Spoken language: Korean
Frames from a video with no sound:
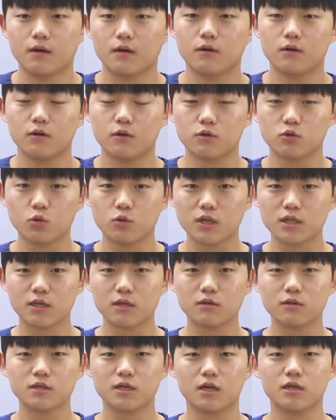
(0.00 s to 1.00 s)
어,
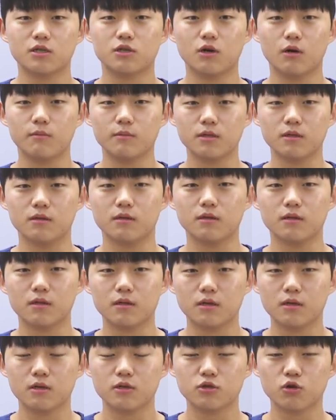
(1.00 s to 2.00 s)
손해사정사 시험은
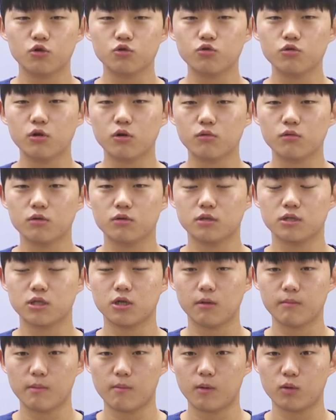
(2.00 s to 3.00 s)
서술형
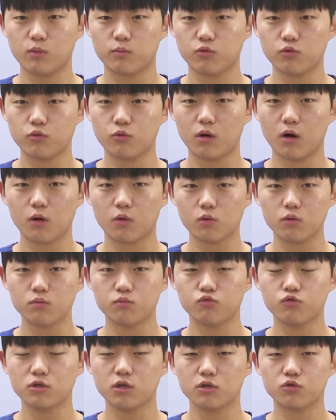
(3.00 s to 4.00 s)
시험임에도 불구하고
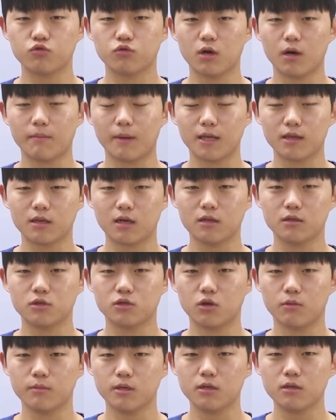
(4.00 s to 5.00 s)
문제수가 많다는
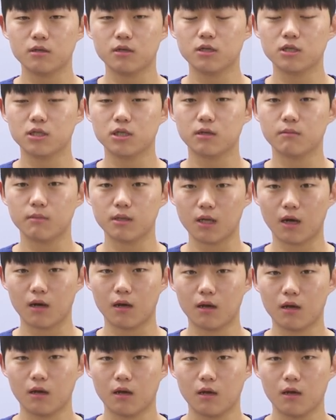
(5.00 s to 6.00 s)
점이 특징입니다.
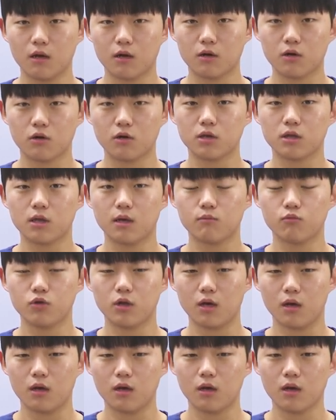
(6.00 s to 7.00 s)
그렇기
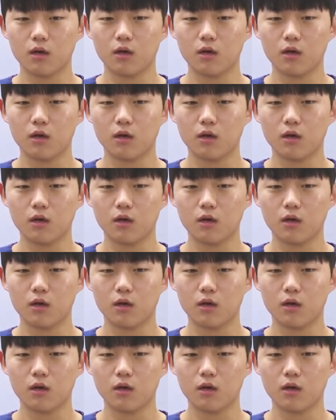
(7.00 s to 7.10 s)
때문에